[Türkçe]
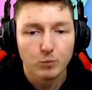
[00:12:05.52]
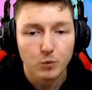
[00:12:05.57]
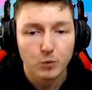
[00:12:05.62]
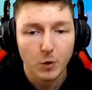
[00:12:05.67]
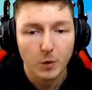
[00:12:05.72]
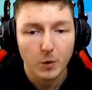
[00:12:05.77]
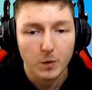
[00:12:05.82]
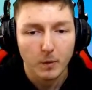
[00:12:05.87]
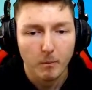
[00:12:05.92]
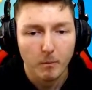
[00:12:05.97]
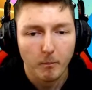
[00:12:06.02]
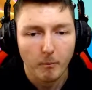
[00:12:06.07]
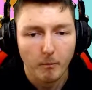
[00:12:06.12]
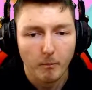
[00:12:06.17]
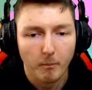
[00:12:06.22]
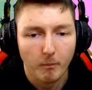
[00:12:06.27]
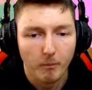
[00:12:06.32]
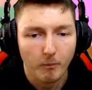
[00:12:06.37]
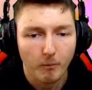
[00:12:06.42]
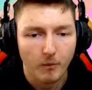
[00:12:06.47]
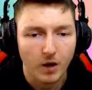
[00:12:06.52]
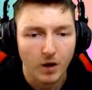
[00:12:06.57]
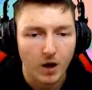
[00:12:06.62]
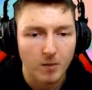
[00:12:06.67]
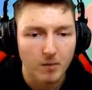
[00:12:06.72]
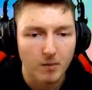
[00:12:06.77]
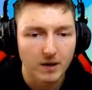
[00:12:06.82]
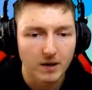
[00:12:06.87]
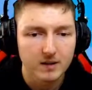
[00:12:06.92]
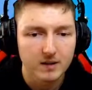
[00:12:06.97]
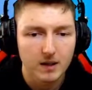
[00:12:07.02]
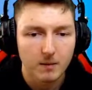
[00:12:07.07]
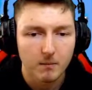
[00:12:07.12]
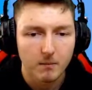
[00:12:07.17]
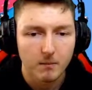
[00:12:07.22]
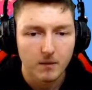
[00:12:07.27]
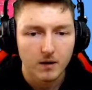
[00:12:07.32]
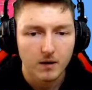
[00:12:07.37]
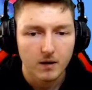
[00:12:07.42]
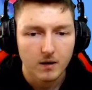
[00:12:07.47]
Dur. Aman diyeyim.
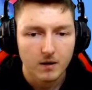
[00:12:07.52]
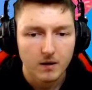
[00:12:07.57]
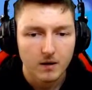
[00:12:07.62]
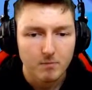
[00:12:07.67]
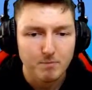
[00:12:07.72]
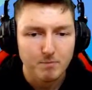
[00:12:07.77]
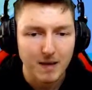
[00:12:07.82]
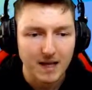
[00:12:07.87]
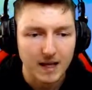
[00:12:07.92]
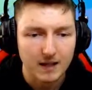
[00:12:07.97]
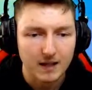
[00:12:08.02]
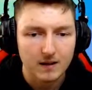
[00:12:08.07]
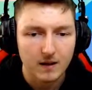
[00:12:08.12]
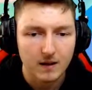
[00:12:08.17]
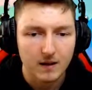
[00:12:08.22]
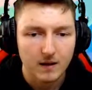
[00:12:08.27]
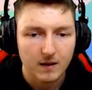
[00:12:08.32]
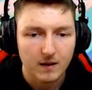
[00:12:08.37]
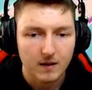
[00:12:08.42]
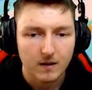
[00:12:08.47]
Benekli.